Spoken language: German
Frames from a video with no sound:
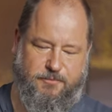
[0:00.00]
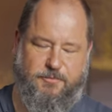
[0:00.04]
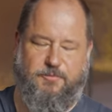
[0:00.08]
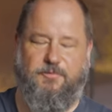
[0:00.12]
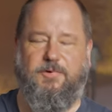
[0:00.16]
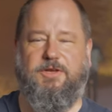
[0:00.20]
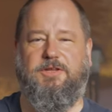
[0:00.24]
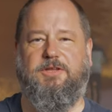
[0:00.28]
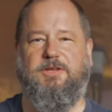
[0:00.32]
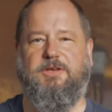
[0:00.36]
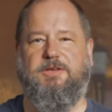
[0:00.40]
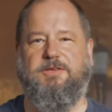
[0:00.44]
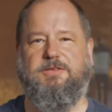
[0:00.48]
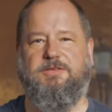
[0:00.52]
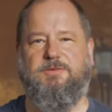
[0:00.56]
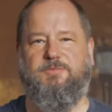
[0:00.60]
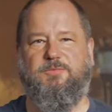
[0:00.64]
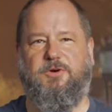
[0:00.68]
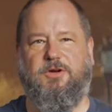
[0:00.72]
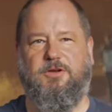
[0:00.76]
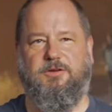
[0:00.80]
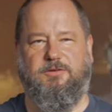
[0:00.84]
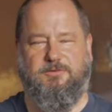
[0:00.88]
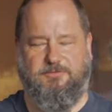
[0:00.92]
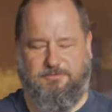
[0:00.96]
Wichtig ist
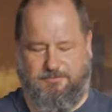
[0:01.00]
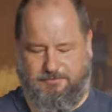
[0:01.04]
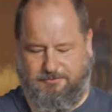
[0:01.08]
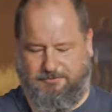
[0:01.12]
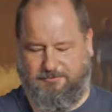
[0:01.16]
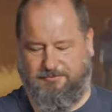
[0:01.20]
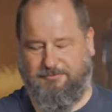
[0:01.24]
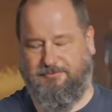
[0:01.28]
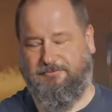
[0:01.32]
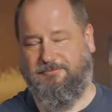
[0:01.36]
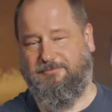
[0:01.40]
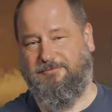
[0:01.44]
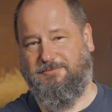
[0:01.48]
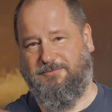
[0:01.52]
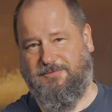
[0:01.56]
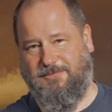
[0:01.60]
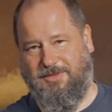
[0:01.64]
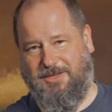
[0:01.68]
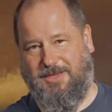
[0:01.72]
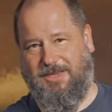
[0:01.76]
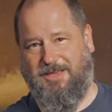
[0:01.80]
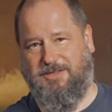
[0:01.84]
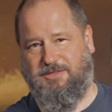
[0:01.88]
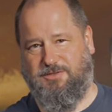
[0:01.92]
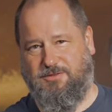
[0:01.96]
einmal,
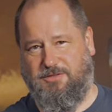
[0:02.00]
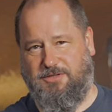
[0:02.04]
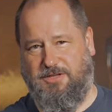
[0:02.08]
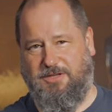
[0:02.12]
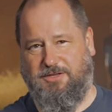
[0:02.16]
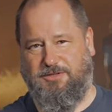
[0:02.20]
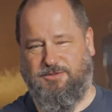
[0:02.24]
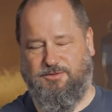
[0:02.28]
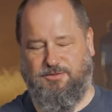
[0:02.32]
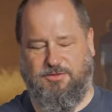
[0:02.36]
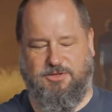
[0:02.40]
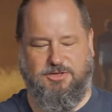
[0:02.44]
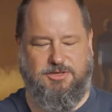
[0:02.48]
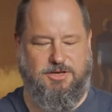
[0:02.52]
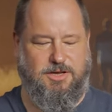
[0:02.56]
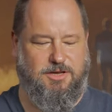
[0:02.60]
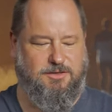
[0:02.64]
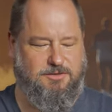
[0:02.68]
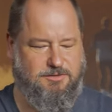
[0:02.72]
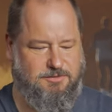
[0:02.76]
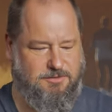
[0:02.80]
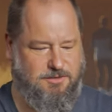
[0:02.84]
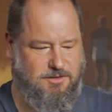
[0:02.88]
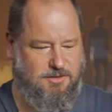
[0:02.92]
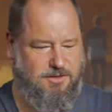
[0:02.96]
rechts und links
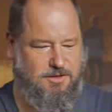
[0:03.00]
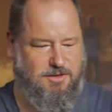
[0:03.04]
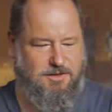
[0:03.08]
unterscheiden.